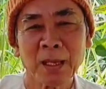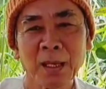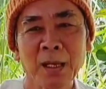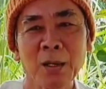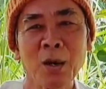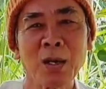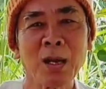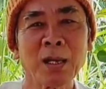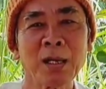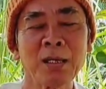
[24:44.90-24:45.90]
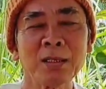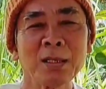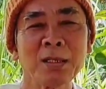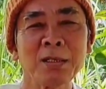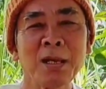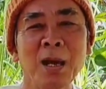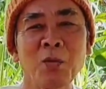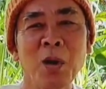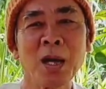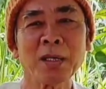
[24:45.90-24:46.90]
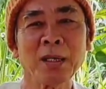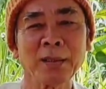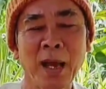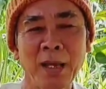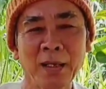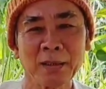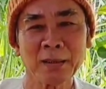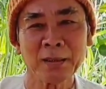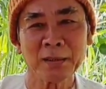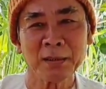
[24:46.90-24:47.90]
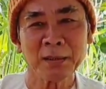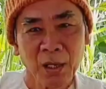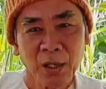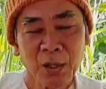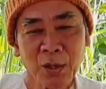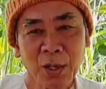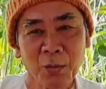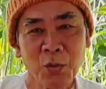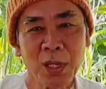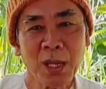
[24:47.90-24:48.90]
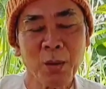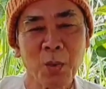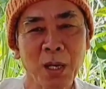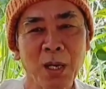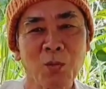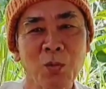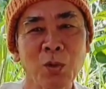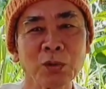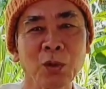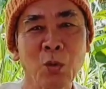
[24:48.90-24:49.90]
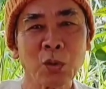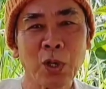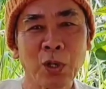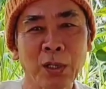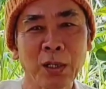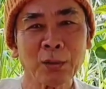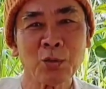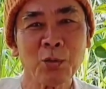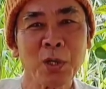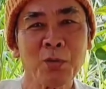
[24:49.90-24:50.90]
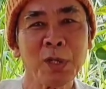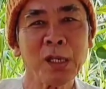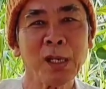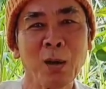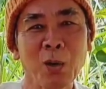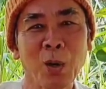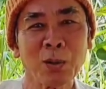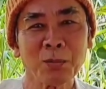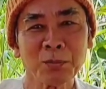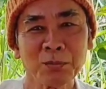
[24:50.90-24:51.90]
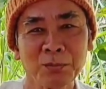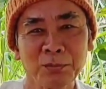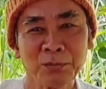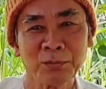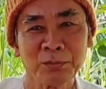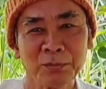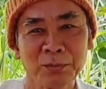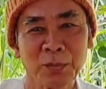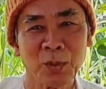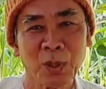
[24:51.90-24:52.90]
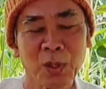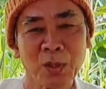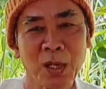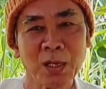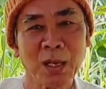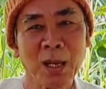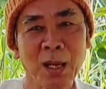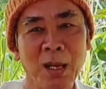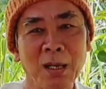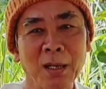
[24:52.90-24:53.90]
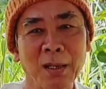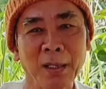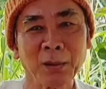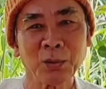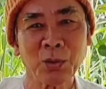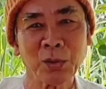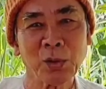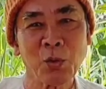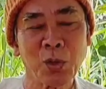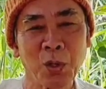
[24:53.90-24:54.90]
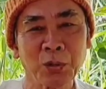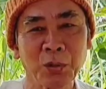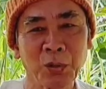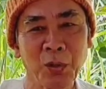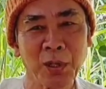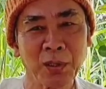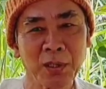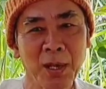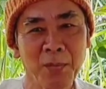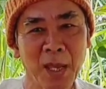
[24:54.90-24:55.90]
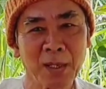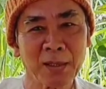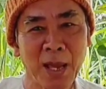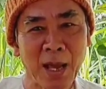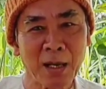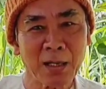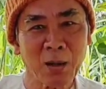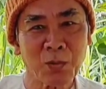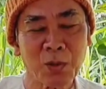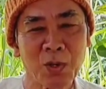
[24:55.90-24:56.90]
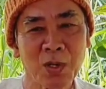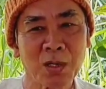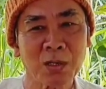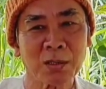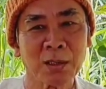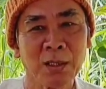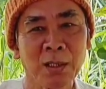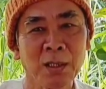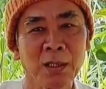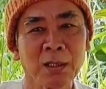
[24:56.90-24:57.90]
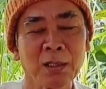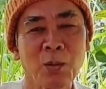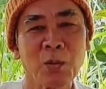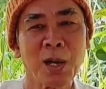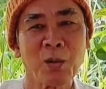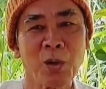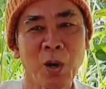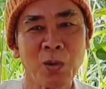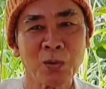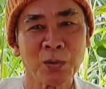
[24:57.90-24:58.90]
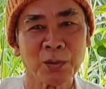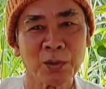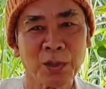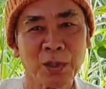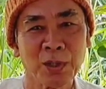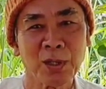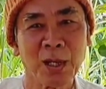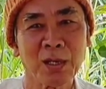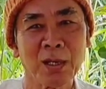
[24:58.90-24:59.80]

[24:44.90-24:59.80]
thì cái đó là cái sự trả quả hiện tại cho nên quý vị mà không có tu rồi là tôi biết quý vị đau khổ lắm cho nên là ở đằng này tụi tôi tu rồi tụi tôi chấp nhận trả không có không có đau khổ cho